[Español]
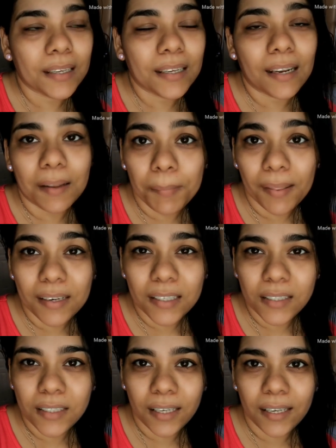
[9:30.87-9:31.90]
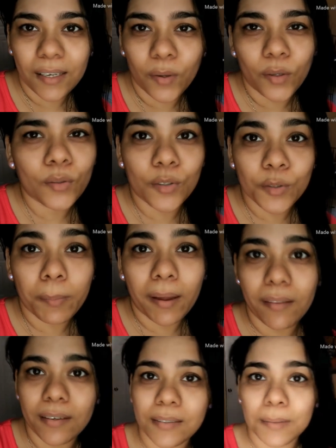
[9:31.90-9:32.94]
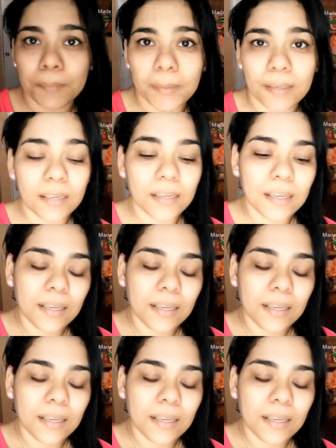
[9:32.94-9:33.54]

que la da el padre Chelo y otros padres también.